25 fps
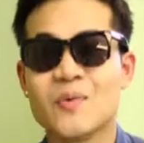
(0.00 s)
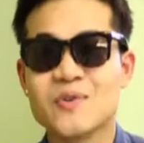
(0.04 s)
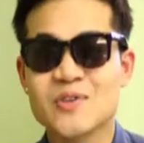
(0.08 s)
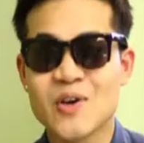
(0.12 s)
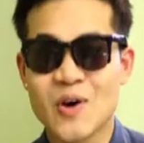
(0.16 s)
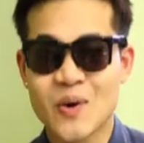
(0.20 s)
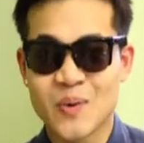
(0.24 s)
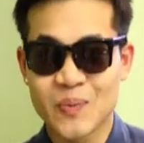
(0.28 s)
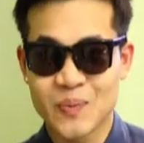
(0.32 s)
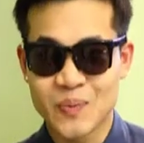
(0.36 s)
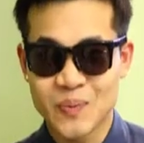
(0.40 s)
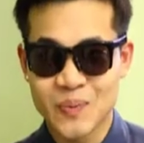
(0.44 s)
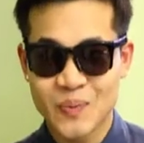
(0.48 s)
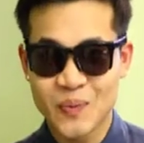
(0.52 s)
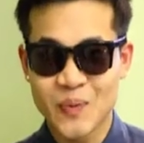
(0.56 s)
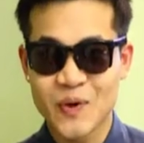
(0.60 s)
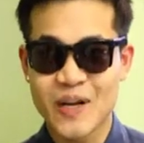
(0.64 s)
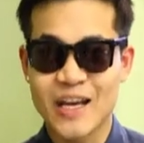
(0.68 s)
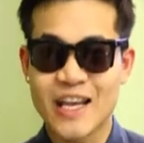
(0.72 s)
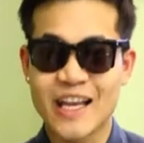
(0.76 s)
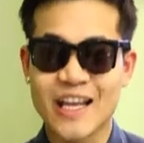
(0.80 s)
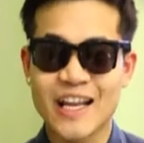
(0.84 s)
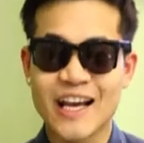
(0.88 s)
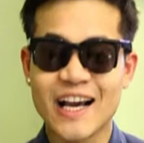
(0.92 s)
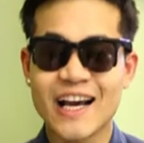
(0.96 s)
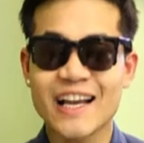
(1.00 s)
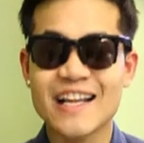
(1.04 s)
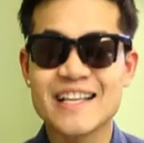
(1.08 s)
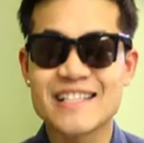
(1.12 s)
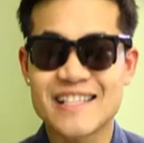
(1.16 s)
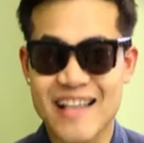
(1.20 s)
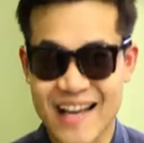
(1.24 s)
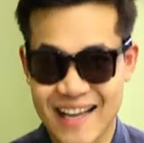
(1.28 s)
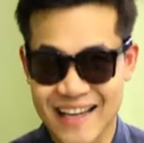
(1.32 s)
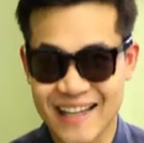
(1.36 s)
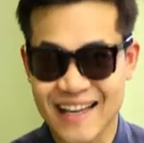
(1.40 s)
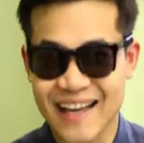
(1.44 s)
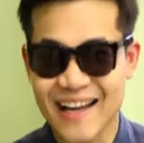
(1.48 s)
คุณผู้ชมวันนี้นะคะดิ
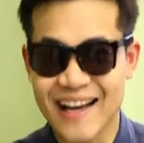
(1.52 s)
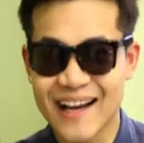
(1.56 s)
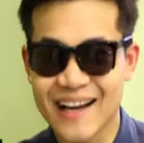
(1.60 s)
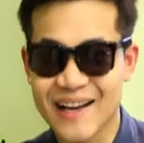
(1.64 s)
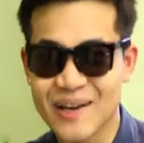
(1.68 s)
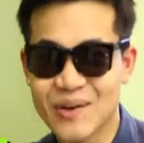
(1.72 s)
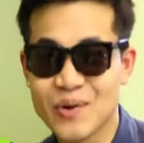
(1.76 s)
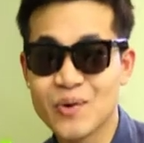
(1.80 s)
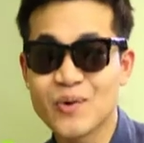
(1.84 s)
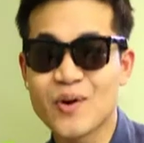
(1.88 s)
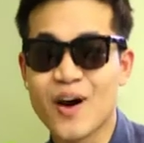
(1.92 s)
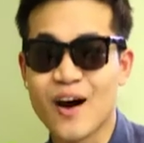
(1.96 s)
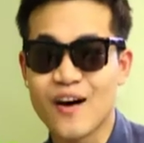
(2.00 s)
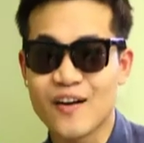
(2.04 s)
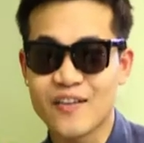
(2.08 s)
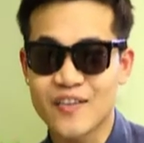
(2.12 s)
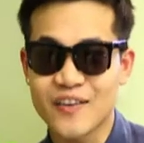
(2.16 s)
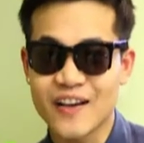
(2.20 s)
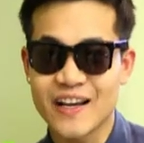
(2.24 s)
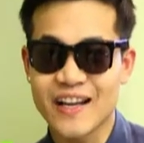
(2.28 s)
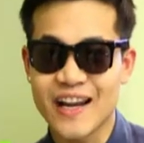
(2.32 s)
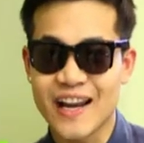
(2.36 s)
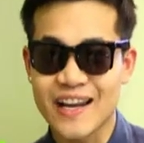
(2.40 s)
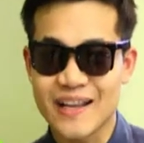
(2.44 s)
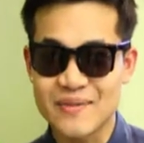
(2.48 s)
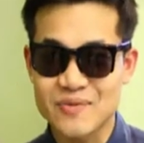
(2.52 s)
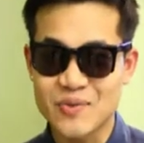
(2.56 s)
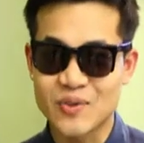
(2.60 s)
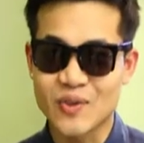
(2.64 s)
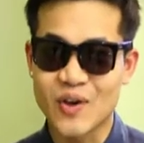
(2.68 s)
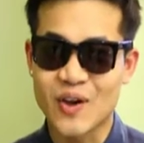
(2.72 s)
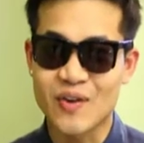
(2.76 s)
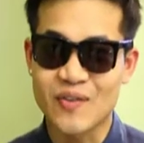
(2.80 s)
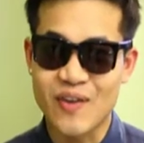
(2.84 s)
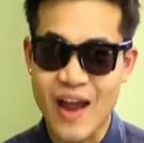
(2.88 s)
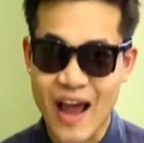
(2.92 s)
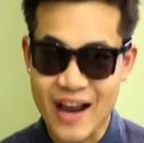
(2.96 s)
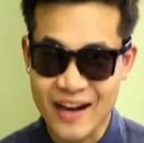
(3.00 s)
ฉันค่ะลูกกอล์ฟคณะที่สุน
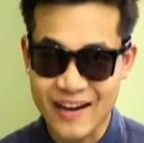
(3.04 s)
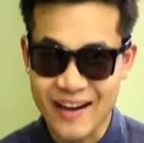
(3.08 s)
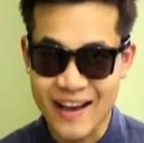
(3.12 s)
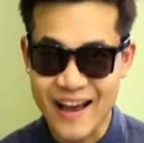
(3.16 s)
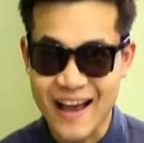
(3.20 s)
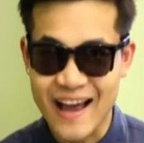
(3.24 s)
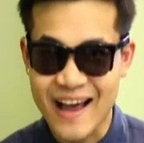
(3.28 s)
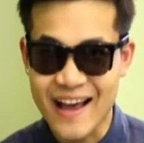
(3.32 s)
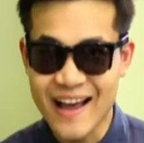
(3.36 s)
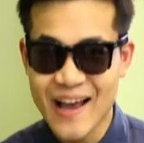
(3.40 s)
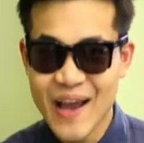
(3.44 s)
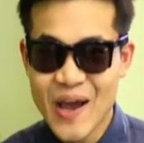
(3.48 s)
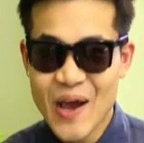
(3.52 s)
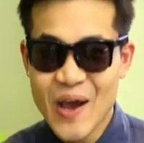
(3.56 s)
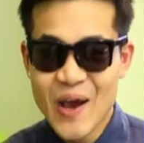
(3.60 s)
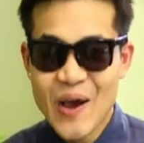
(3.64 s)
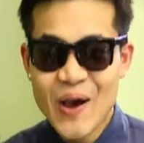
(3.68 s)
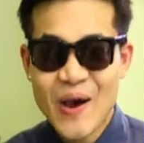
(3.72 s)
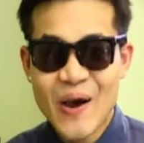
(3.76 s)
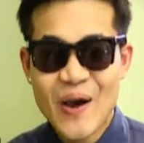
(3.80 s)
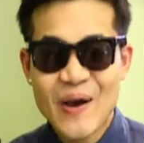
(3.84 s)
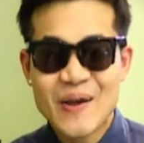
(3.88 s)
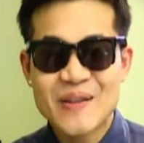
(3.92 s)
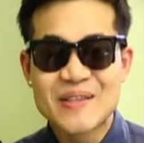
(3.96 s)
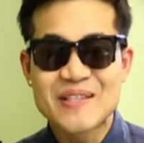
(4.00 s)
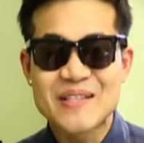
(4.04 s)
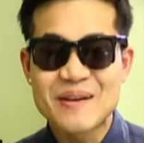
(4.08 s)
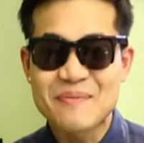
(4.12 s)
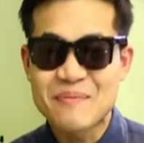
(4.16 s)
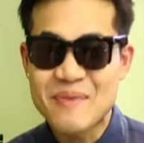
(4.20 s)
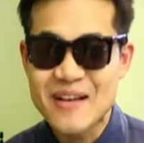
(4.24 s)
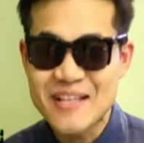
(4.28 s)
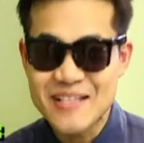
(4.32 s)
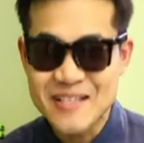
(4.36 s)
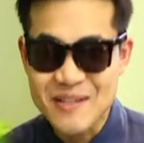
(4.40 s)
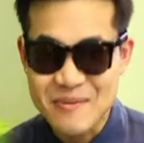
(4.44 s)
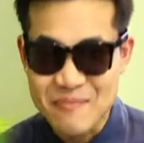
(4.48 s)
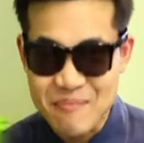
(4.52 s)
ทรรักนะคะจะ
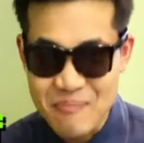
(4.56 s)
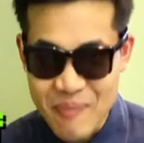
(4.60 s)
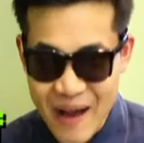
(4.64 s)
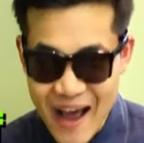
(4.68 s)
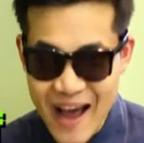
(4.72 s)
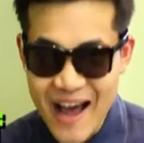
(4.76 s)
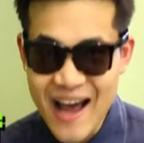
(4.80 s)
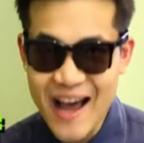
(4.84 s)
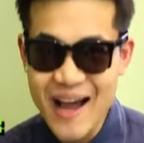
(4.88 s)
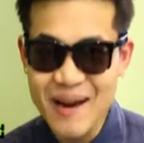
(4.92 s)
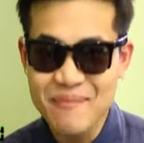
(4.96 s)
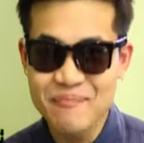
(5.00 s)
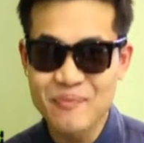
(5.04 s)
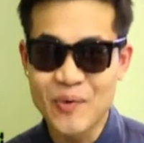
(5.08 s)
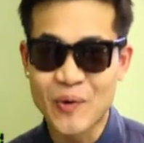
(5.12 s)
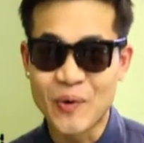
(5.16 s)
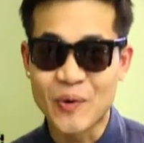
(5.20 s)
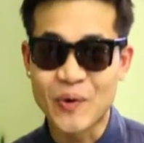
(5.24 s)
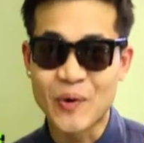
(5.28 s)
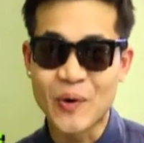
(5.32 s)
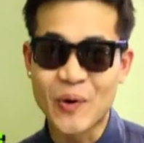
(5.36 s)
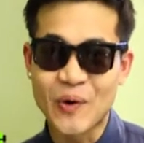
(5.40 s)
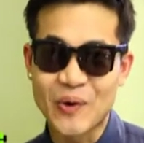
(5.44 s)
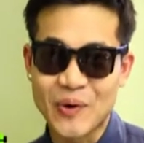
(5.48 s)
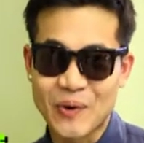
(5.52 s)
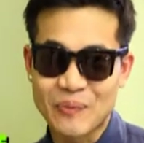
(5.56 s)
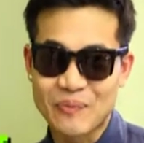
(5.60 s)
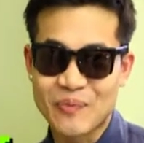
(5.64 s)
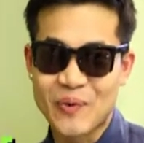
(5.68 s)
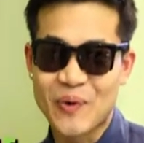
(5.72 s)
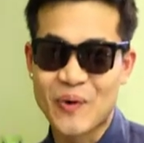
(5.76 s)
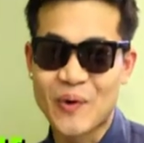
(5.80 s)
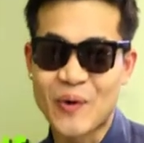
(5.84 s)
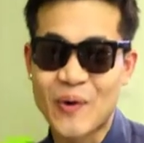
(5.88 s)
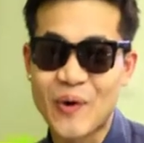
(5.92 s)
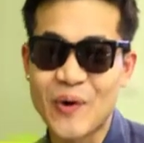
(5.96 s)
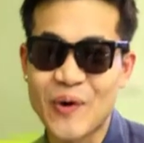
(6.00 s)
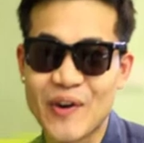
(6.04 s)
มาสัมภาษณ์บุคคล
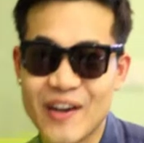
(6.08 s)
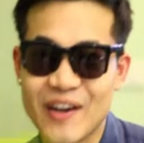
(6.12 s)
บุคค